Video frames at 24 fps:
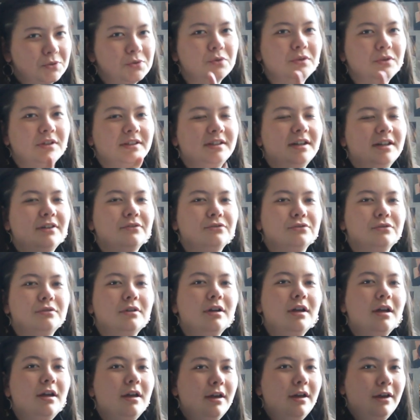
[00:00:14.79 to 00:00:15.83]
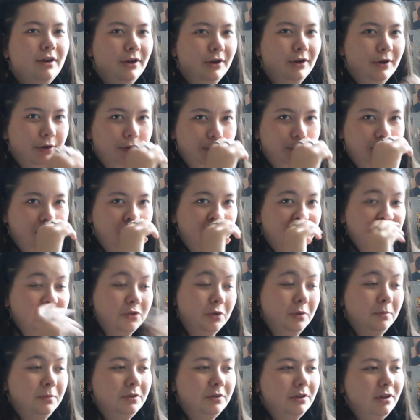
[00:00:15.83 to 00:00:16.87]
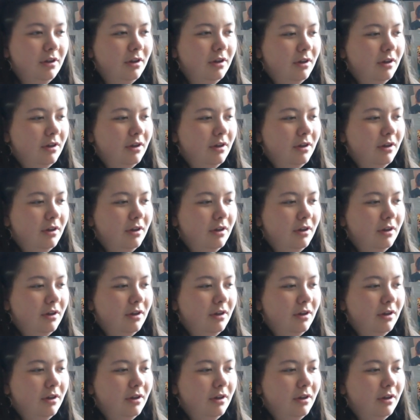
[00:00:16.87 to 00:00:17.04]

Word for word: sur les travaux euh, de ma chambre.